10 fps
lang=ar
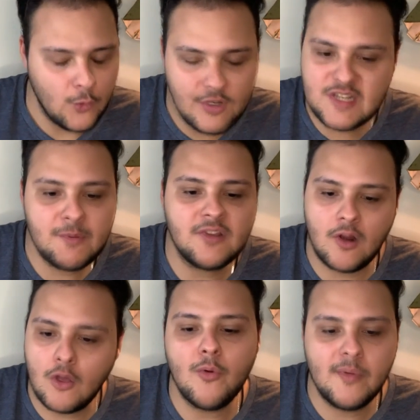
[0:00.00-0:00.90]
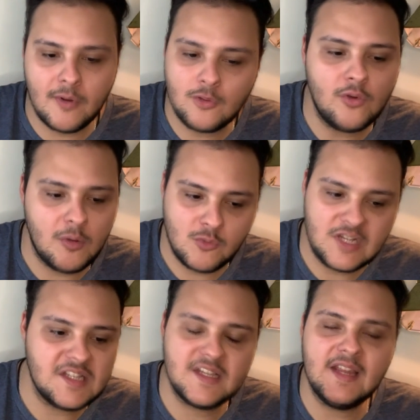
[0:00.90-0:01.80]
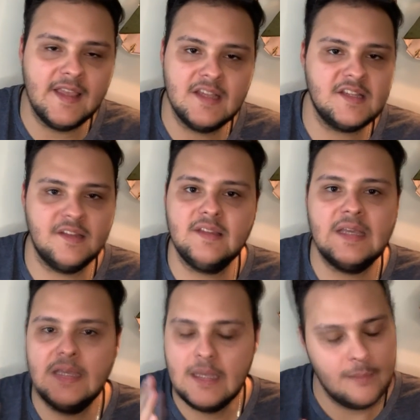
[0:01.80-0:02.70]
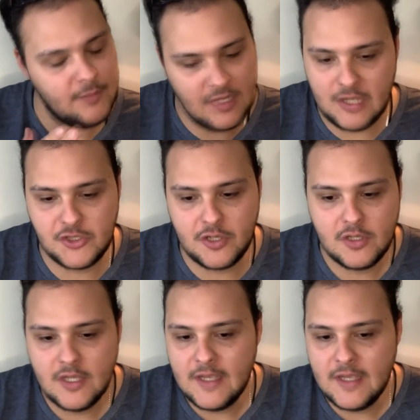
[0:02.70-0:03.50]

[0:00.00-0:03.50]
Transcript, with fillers: ونسبه تراقبي برضو للمسلسل هي ستة من عشرة